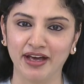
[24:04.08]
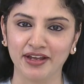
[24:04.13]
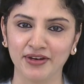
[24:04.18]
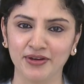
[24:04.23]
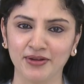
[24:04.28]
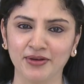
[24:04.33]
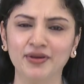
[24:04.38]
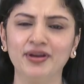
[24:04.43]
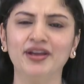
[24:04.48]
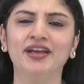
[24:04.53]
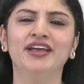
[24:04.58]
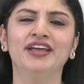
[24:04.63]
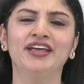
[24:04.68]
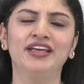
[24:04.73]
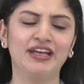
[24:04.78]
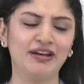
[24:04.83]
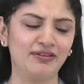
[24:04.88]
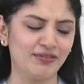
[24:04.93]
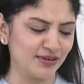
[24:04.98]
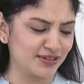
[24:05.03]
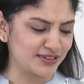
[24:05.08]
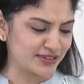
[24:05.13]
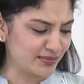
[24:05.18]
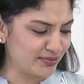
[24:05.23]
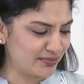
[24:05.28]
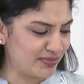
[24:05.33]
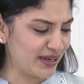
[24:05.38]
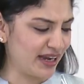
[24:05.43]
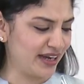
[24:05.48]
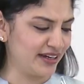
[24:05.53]
மாறிடும் எவ்வளோ
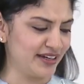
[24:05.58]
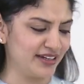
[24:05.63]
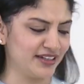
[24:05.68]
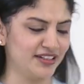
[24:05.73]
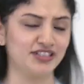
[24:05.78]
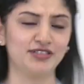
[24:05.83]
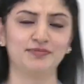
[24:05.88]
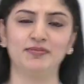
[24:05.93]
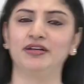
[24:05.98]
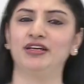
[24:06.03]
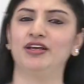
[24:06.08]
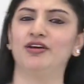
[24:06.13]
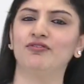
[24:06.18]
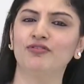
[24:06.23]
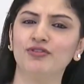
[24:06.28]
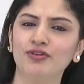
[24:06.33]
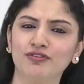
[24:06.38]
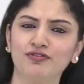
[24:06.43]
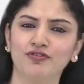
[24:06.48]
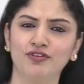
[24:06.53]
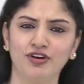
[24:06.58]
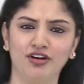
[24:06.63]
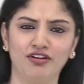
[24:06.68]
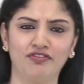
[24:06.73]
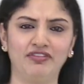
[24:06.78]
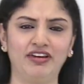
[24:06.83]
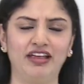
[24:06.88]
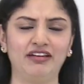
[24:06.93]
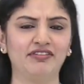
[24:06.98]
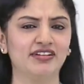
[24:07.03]
சிம்பிளான டிஷ் பட் எவ்வளோ ஃபுல்
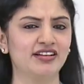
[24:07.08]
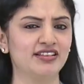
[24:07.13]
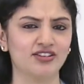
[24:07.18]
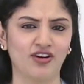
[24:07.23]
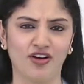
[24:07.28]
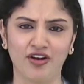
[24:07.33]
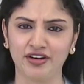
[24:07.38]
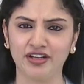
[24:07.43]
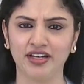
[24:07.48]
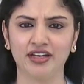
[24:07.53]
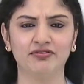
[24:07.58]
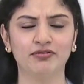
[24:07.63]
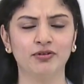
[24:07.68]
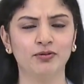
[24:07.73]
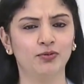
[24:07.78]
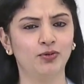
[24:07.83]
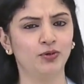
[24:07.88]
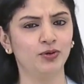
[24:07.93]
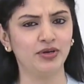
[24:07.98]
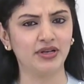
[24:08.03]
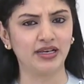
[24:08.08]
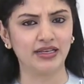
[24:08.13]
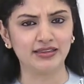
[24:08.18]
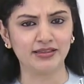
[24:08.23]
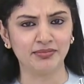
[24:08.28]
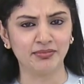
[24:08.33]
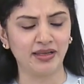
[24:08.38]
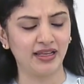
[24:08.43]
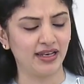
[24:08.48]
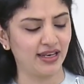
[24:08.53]
ஆஃப் ஃப்ளேவர்ஸ் ஆனியன் பூண்டு
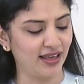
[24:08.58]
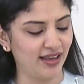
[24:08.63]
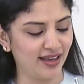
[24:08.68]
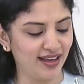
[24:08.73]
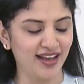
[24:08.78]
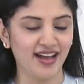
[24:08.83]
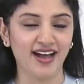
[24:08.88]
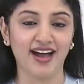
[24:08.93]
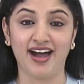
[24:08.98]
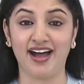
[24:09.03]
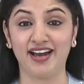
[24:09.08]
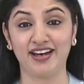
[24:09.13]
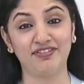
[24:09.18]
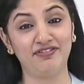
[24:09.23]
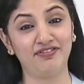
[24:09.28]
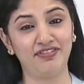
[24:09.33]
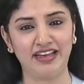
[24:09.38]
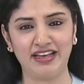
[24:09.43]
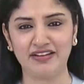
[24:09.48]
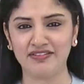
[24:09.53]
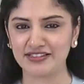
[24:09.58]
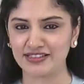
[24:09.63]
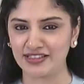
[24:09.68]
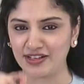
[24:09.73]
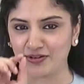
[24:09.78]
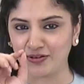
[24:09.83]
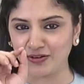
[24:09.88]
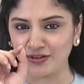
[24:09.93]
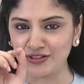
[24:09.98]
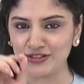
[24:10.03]
எதுவுமே இல்லை ஆனால்
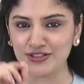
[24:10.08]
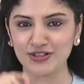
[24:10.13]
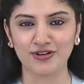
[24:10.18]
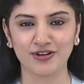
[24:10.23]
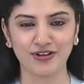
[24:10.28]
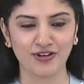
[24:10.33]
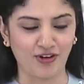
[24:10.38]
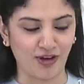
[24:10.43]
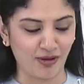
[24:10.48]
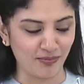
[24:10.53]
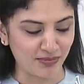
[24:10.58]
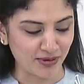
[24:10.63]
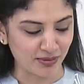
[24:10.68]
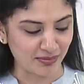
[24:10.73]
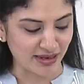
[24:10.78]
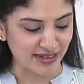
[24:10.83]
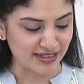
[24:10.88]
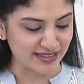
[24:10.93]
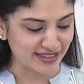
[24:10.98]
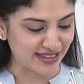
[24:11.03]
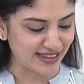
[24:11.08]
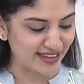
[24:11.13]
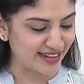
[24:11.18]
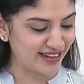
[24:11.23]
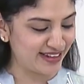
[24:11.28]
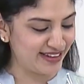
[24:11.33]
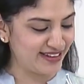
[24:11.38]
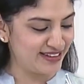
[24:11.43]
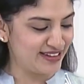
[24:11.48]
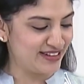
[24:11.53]
ஃப்ளேவர்ஸில் கொஞ்சம் கூட காம்ப்ரமைஸே
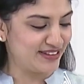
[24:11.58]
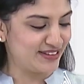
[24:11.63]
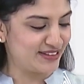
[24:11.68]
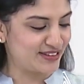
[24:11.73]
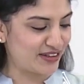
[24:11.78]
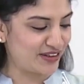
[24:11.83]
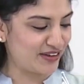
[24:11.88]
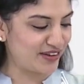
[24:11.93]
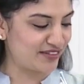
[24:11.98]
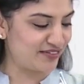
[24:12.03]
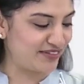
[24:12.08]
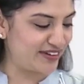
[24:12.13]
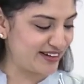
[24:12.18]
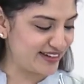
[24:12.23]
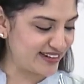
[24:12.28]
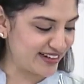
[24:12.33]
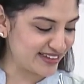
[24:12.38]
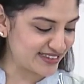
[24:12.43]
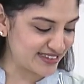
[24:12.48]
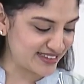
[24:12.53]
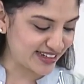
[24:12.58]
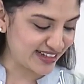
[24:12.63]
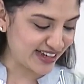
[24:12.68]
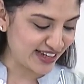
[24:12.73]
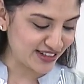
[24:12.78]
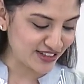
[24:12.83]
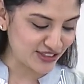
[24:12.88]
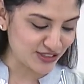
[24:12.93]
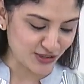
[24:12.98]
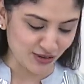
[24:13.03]
இல்லை ஸோ என்னோடய
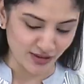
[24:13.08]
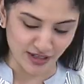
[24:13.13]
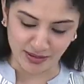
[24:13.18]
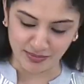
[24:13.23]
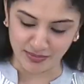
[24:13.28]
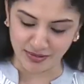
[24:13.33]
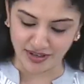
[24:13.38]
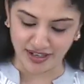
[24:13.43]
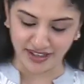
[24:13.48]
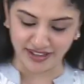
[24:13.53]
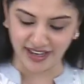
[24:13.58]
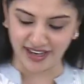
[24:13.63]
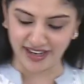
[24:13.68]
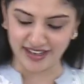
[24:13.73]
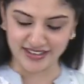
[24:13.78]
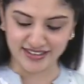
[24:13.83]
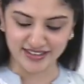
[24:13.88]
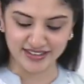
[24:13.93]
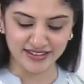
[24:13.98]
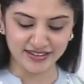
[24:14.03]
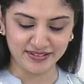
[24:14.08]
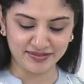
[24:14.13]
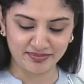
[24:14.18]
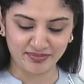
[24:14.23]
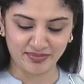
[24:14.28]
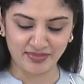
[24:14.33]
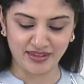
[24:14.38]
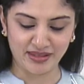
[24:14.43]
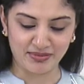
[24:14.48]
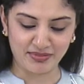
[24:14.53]
ஃபென்டாஸ்டிக்கான சோலை இப்போ ரெடி ஆகிடுச்சு
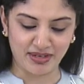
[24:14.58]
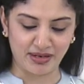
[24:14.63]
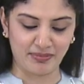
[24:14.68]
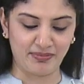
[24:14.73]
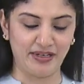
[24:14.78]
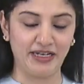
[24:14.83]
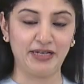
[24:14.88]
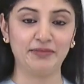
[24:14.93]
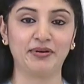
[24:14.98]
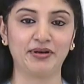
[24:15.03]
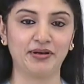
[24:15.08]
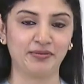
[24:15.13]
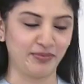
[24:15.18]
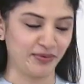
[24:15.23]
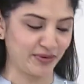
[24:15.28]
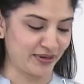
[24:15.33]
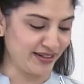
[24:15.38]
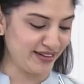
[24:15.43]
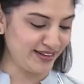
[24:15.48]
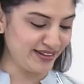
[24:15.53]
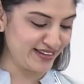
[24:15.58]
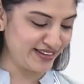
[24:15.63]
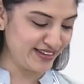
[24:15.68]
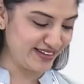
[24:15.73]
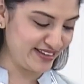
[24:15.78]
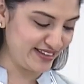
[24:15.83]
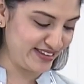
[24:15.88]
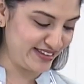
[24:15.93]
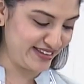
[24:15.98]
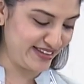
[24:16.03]
இப்போ நான் ப்ளேட் பண்ண போகிறேன்
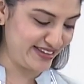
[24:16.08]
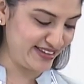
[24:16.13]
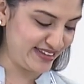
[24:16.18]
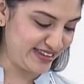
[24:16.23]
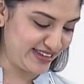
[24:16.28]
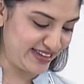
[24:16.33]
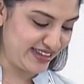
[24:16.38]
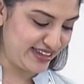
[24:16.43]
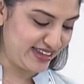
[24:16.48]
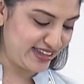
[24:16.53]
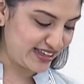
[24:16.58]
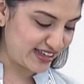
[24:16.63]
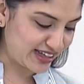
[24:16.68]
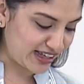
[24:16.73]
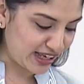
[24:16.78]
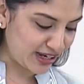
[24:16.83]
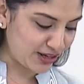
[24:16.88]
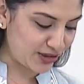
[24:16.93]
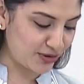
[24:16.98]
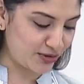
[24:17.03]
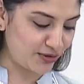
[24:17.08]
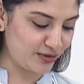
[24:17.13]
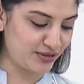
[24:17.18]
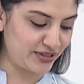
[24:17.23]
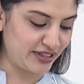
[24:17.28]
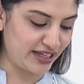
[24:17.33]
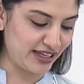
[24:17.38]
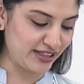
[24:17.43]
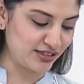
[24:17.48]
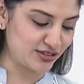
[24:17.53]
கலரும்
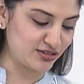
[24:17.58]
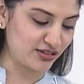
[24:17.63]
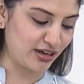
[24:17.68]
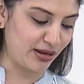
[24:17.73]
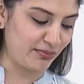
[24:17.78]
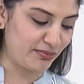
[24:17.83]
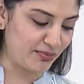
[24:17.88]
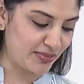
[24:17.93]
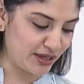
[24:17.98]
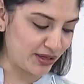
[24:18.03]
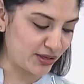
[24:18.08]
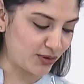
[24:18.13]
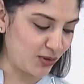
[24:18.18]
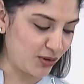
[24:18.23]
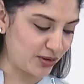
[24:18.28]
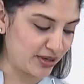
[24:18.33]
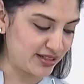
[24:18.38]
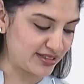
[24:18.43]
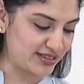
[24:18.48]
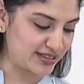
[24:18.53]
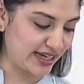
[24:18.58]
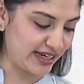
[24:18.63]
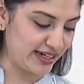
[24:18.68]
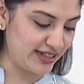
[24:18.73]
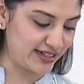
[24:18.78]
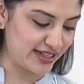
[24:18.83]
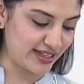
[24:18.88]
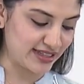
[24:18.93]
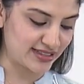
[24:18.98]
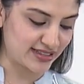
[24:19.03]
டேஸ்ட்டும் அப்படியே ஒரு ஹோட்டல்
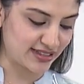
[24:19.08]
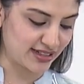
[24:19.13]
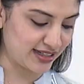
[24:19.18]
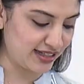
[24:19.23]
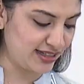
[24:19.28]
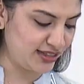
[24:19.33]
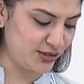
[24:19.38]
ஸ்டைல் டேஸ்ட்டுங்க